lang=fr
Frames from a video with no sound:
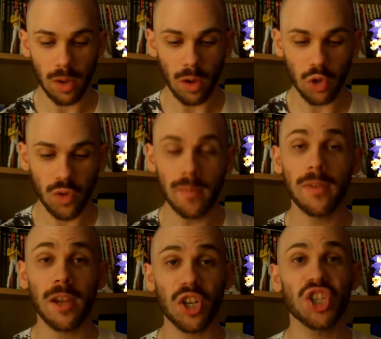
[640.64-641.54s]
temps je vais me
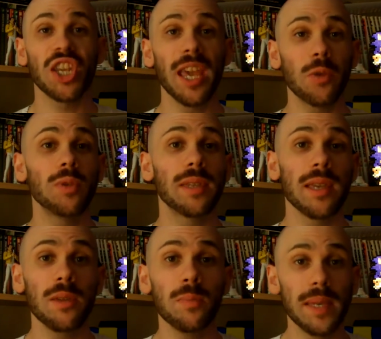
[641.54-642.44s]
faire chier à écouter
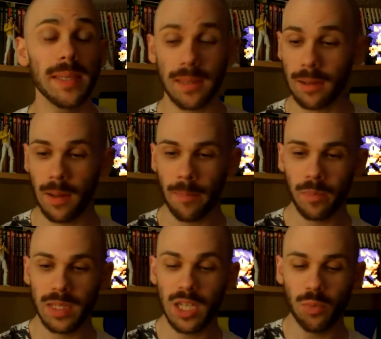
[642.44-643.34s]
une piste,
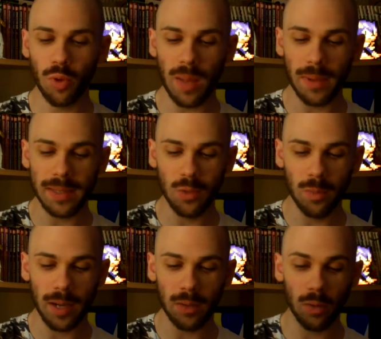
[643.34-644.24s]
si je peux la passer ou
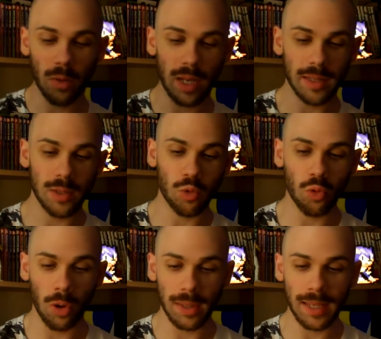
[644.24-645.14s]
pas. Donc voilà, c'est
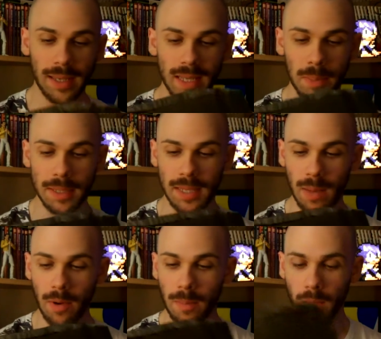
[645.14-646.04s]
toujours très très
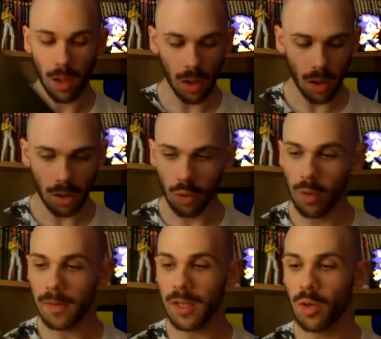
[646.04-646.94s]
appréciable.
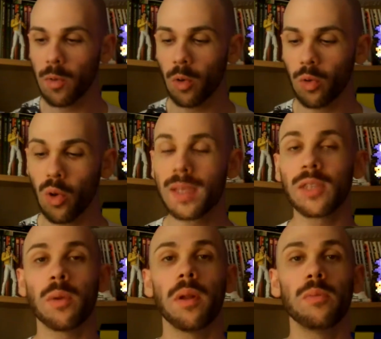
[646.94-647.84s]
Le vinyle numéro 2,
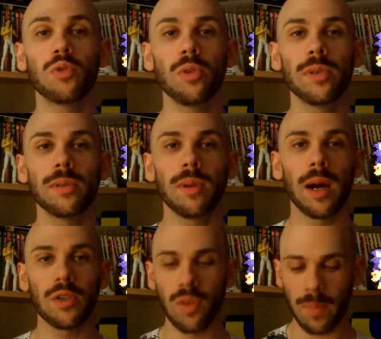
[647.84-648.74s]
exactement la même chose.
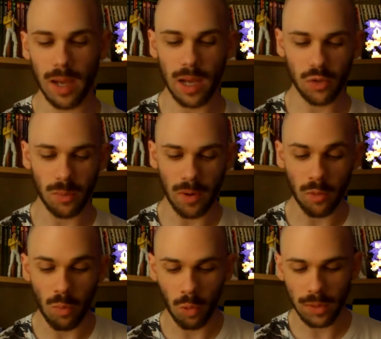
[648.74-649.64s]
Hein, je ne vais, pas, vais pas
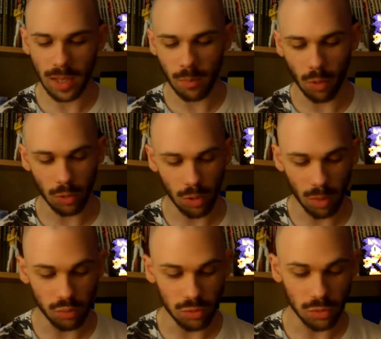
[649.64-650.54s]
vous le montrer pour
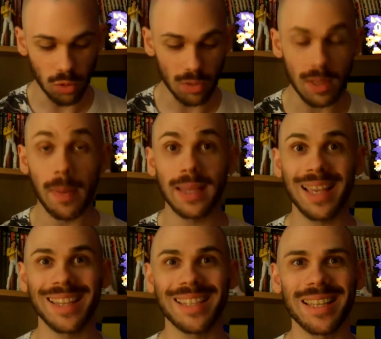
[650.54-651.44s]
autant, puisque c'est pas
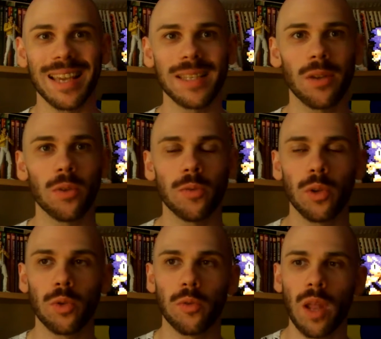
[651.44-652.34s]
très très intéressant de
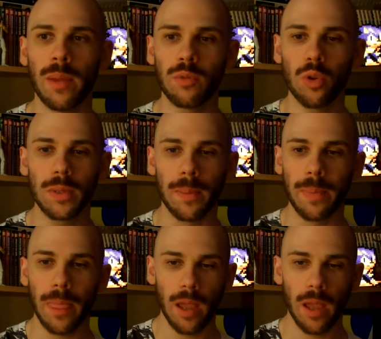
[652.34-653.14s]
voir deux fois la même chose.